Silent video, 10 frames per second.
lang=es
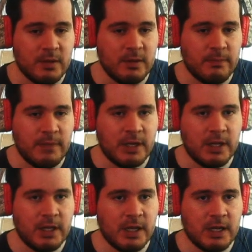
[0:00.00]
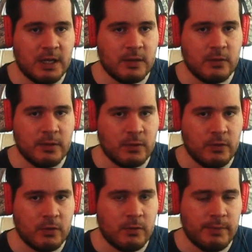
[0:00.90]
Me cliqué acá
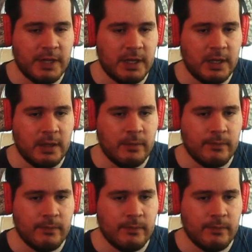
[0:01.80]
cuando compré